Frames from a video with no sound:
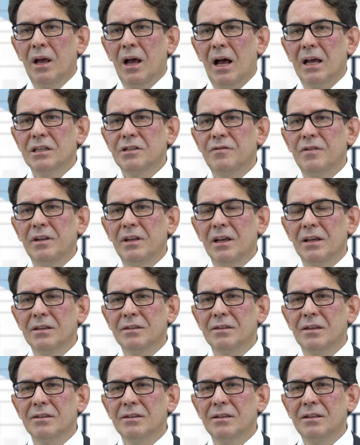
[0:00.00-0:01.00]
As
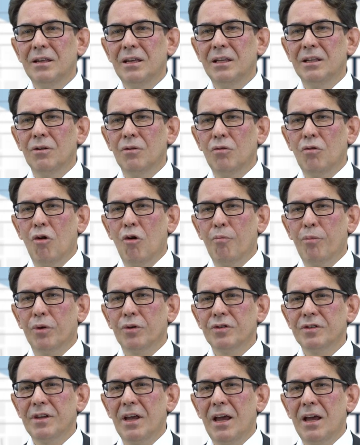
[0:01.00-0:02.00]
finanças lidam com o
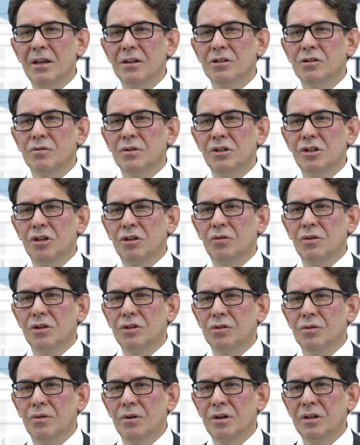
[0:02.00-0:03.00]
processo,
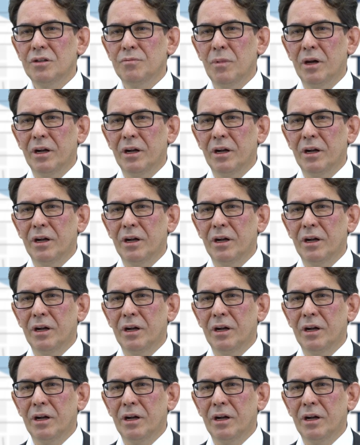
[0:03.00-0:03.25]
instituições,